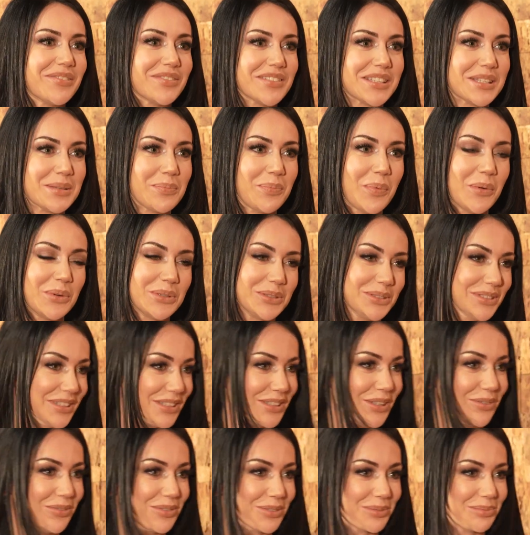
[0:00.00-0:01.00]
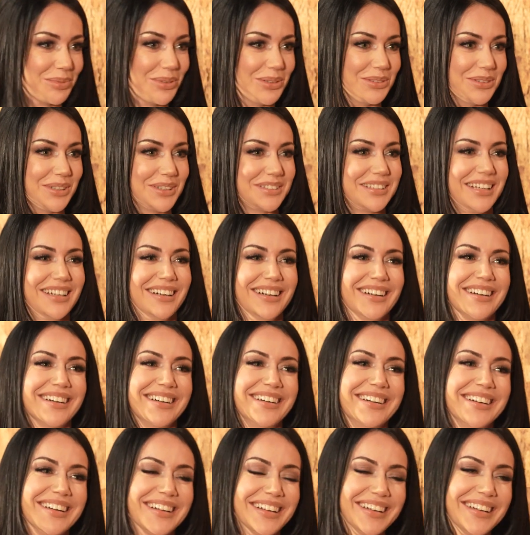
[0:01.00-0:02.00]
sporuna da, futboluna da.
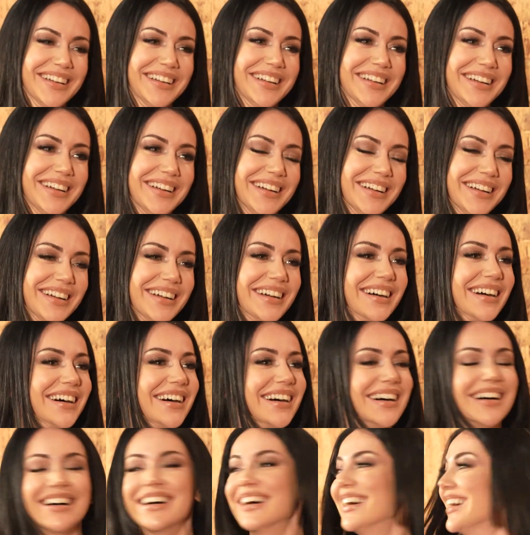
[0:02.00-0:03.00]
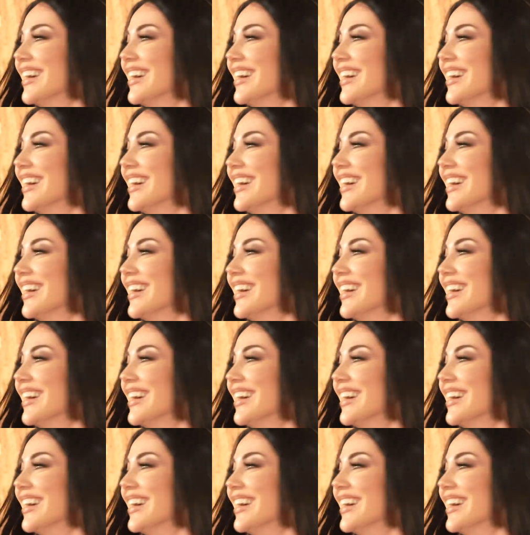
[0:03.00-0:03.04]
Aynen öyle. Aynen